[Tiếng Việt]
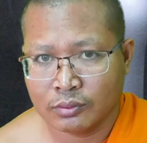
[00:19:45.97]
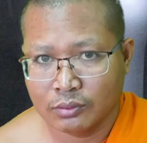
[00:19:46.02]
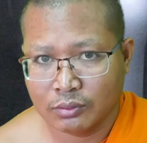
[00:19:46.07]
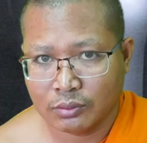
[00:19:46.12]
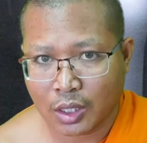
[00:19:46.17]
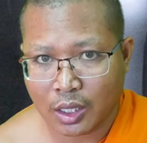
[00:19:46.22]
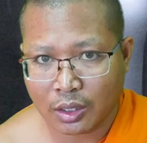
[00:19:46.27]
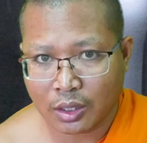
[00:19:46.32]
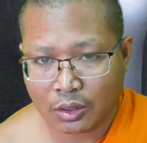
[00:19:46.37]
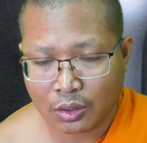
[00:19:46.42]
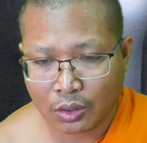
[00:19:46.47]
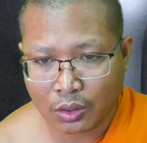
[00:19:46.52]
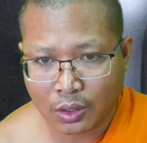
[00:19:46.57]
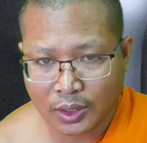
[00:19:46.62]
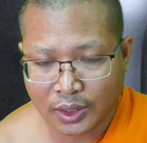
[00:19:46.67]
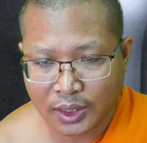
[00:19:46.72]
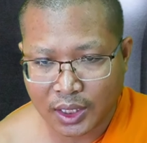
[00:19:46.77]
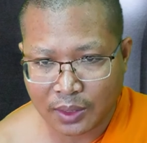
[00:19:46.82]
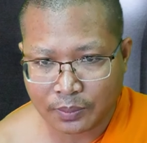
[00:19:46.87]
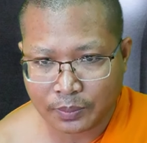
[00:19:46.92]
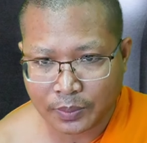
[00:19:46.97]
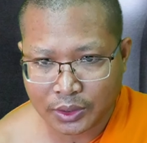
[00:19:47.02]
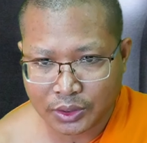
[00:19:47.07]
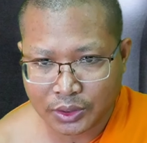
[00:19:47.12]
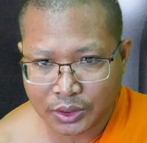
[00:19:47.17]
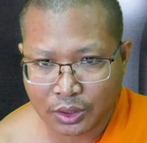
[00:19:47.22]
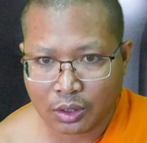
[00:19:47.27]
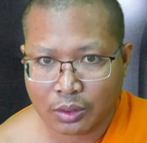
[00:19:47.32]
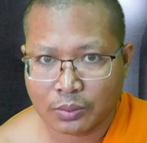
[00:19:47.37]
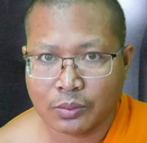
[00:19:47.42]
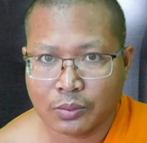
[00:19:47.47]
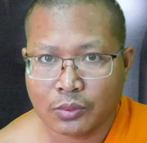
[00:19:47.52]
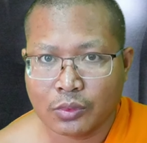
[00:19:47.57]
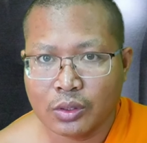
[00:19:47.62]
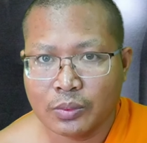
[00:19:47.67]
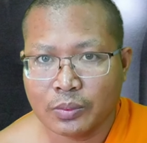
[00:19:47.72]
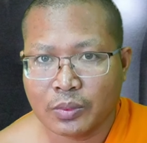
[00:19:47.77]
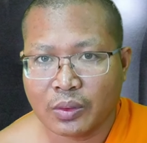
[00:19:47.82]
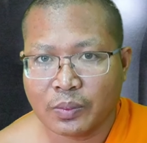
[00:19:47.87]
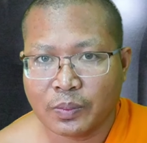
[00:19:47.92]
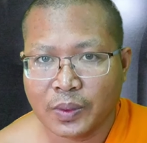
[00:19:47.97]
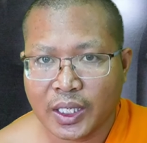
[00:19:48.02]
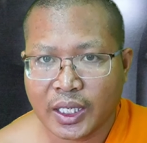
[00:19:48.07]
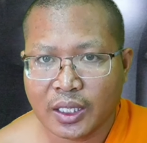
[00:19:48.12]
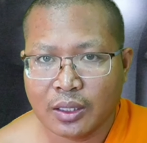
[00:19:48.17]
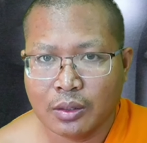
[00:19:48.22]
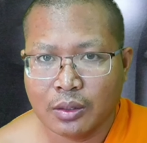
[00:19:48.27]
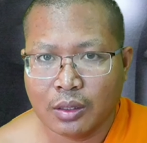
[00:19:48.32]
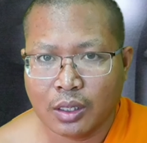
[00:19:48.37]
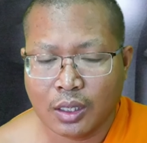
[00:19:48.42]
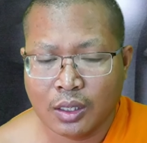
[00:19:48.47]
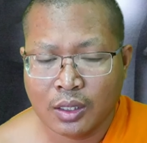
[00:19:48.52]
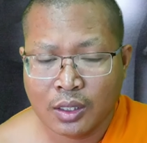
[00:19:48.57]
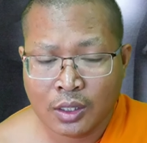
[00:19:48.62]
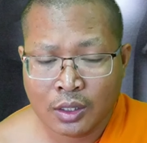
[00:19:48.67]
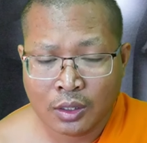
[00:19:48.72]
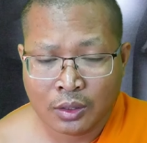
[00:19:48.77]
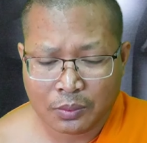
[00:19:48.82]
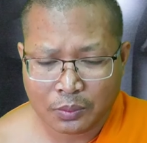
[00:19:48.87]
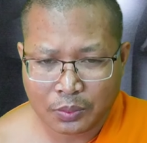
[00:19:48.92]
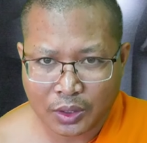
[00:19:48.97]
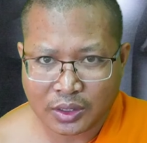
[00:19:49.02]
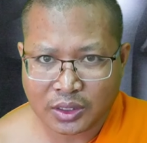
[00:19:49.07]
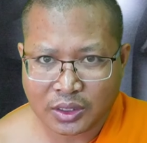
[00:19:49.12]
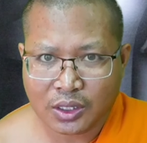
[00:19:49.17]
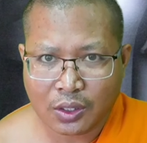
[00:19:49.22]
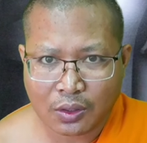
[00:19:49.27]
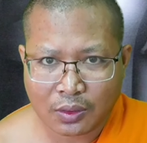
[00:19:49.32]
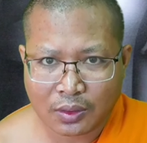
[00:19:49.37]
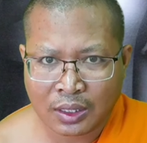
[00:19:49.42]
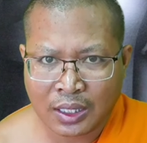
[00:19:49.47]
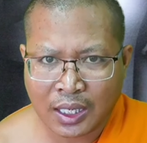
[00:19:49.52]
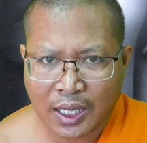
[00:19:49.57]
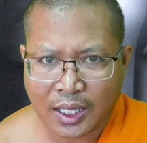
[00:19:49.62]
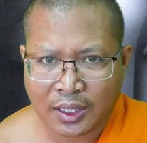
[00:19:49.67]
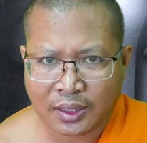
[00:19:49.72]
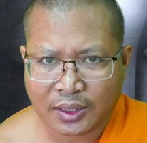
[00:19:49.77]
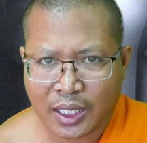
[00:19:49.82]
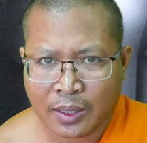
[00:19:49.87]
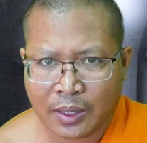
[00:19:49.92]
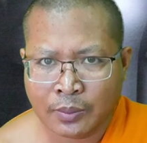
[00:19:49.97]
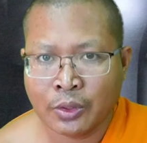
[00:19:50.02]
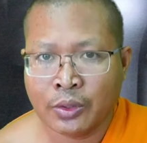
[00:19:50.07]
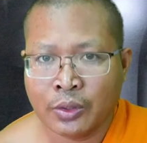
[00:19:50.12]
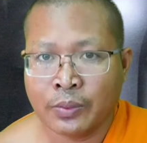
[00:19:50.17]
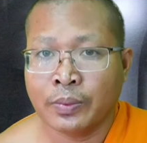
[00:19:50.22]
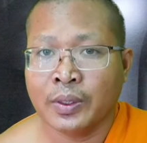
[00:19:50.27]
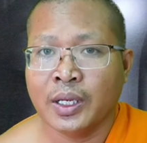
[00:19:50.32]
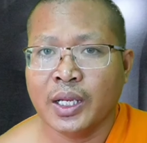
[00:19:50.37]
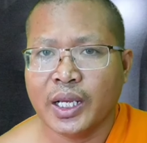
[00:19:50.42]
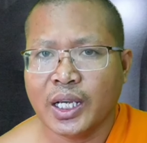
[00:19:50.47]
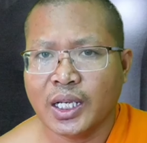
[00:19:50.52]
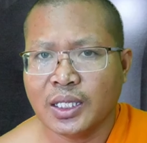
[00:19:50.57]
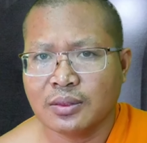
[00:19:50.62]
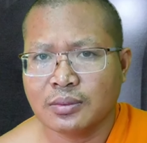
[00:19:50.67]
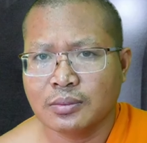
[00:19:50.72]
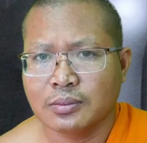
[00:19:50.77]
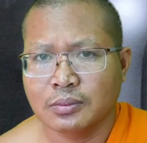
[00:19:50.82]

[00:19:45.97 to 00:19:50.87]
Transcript: bóng con tẹp và sốt mùi một plate và sốt làng tẹp mùi plate